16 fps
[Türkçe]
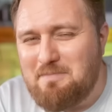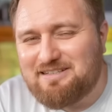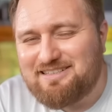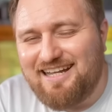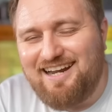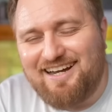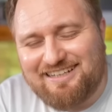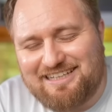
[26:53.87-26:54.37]

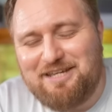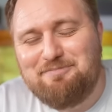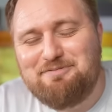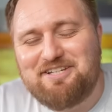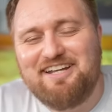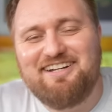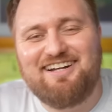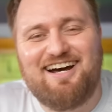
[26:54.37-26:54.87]
Mesela
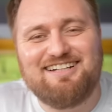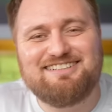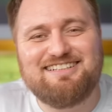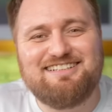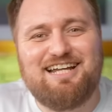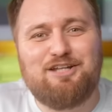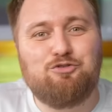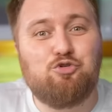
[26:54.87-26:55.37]
kimsenin
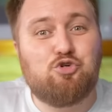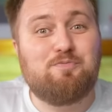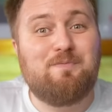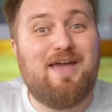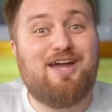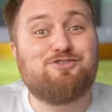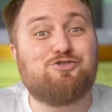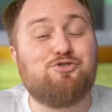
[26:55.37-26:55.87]
ağzından
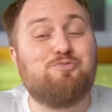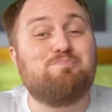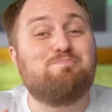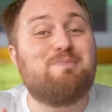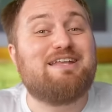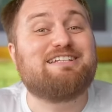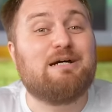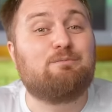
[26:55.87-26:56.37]
düşmeyen şu
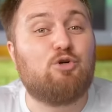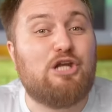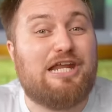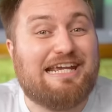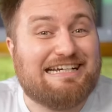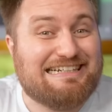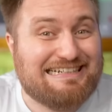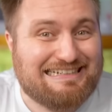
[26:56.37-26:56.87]

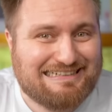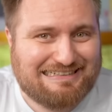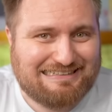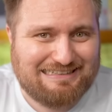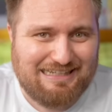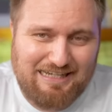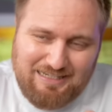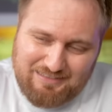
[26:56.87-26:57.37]
metabolik
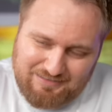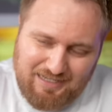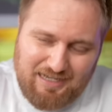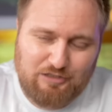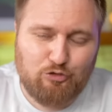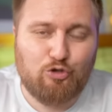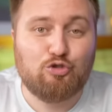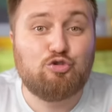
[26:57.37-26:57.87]
hız,
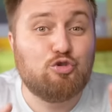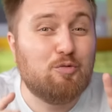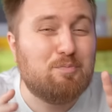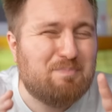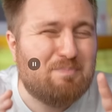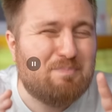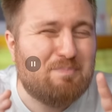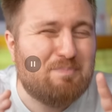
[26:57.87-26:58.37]
daha doğrusu